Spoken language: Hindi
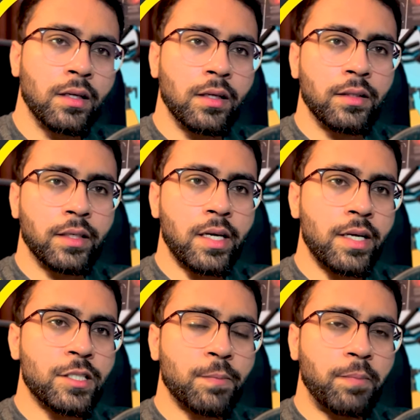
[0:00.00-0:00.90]
देखिए इस
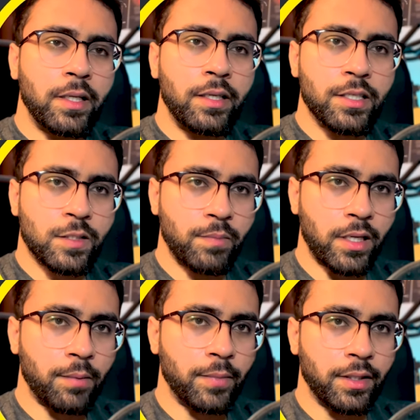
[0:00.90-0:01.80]
प्लेलिस्ट में
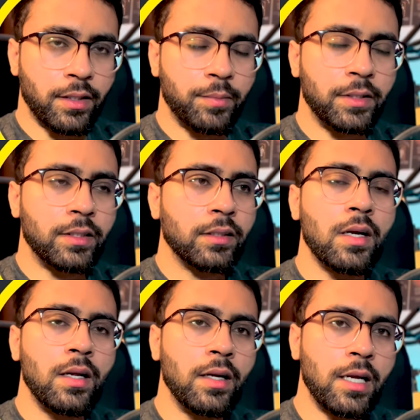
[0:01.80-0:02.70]
हमने अभी तक
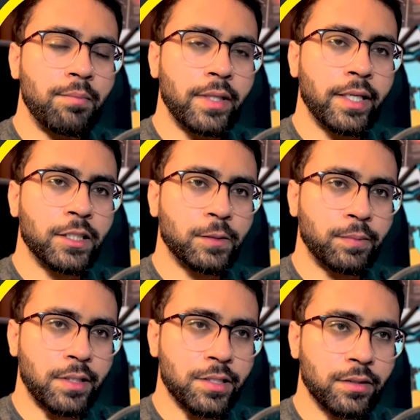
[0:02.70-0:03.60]
लैमडा
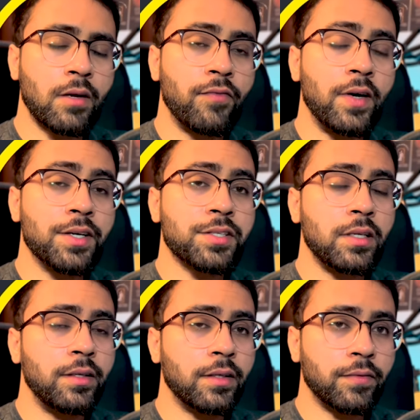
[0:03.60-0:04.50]
एक्सप्रेशन फंक्शनल
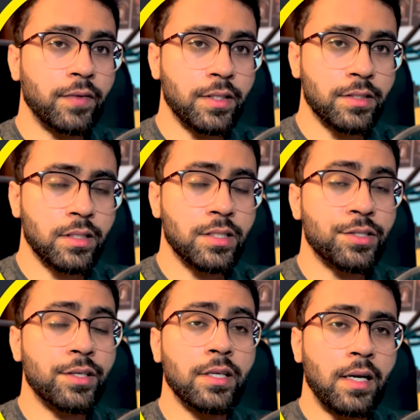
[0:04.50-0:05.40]
इंटरफेस
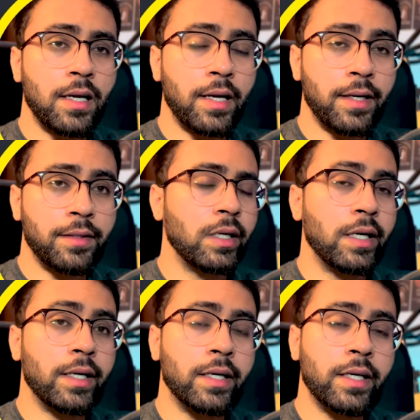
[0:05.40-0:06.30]
स्ट्रीम एंड
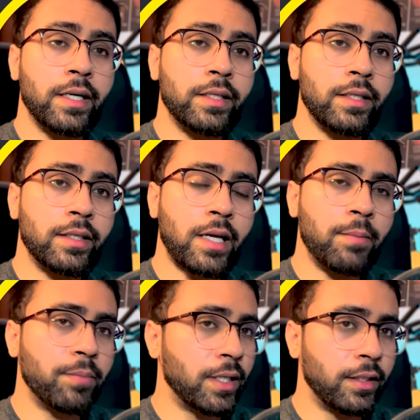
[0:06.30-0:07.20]
डेट एंड टाइम
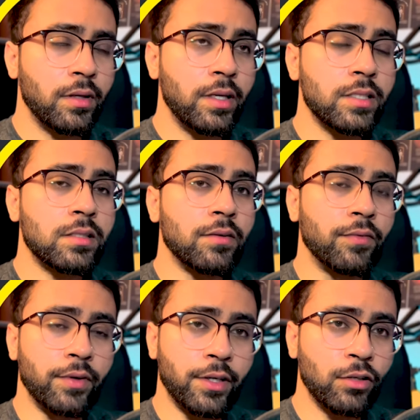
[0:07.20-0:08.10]
पढ़ लिया इस
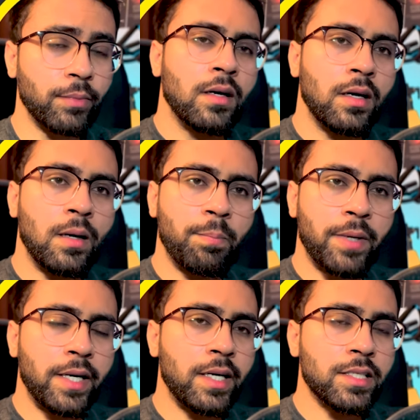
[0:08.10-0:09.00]
वीडियो में हम
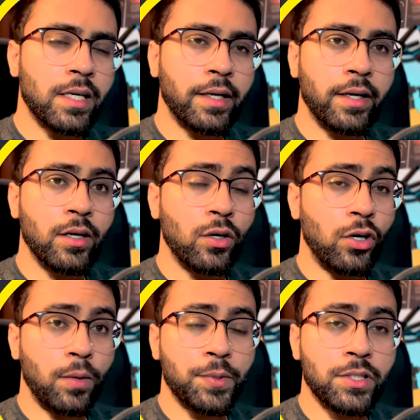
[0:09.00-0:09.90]
पढ़ने जा रहे हैं
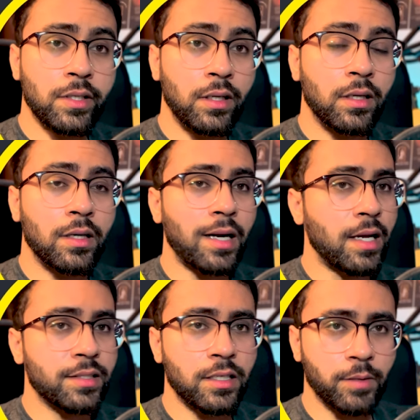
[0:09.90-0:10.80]
ऑप्शनल क्लास
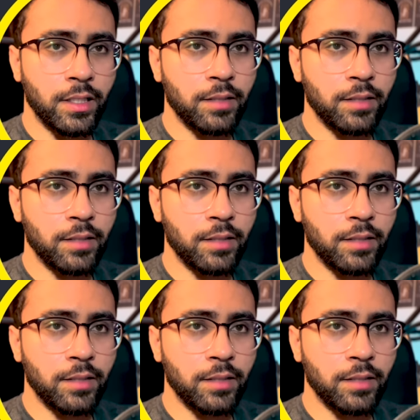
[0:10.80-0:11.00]
के बारे में